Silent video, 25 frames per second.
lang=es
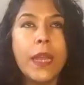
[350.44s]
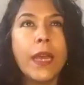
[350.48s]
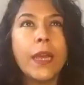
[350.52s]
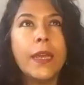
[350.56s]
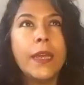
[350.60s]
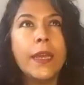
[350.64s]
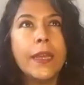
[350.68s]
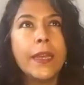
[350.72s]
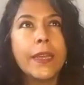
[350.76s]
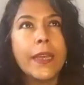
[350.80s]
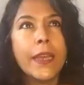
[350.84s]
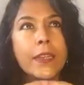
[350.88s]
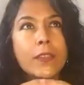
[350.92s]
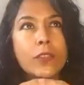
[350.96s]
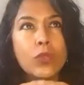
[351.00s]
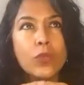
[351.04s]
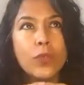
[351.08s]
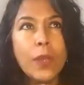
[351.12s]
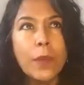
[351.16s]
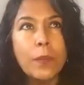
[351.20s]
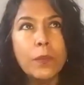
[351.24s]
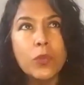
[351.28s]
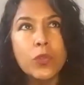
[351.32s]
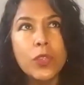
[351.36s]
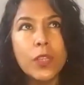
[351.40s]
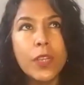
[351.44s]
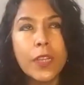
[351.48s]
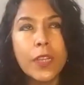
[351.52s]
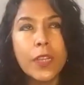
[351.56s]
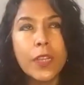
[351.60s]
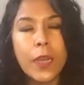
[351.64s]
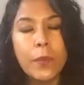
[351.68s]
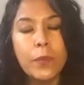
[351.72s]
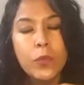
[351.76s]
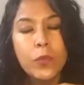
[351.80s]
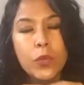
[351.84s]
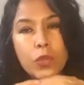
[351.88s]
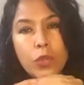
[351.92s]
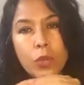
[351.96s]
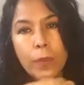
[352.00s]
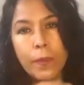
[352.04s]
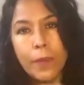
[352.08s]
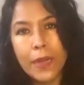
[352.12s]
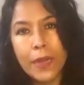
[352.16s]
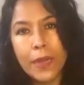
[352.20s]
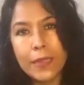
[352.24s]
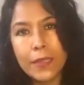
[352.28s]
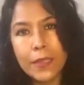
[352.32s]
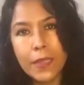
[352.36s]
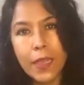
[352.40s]
que es una música muy
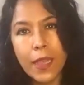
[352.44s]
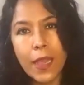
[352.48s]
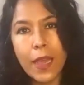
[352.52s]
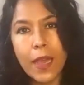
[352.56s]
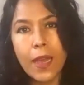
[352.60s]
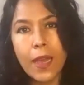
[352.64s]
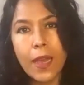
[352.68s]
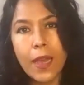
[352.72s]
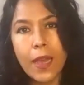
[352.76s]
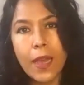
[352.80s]
romántica,